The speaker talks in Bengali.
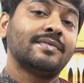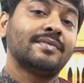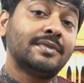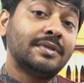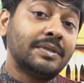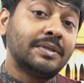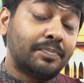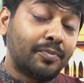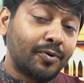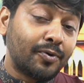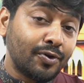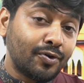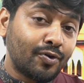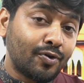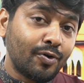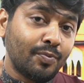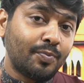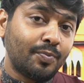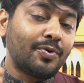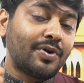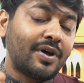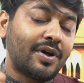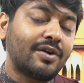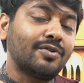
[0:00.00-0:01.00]
যে
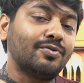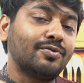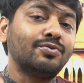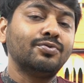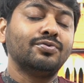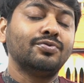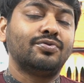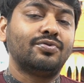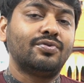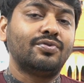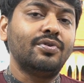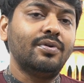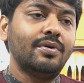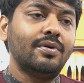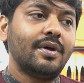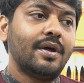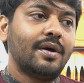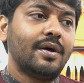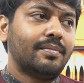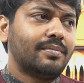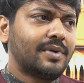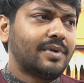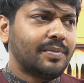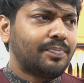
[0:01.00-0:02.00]
পরিকল্পনার গুরুত্ব
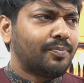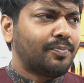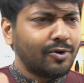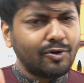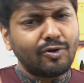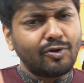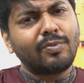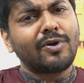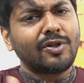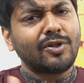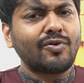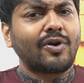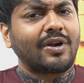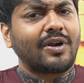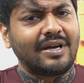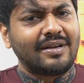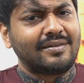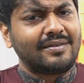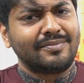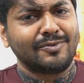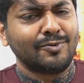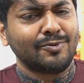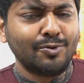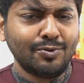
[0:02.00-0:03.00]
মানে পরিকল্পনা
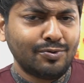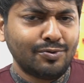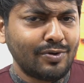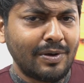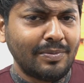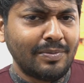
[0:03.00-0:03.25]
দরকার গুরুত্ব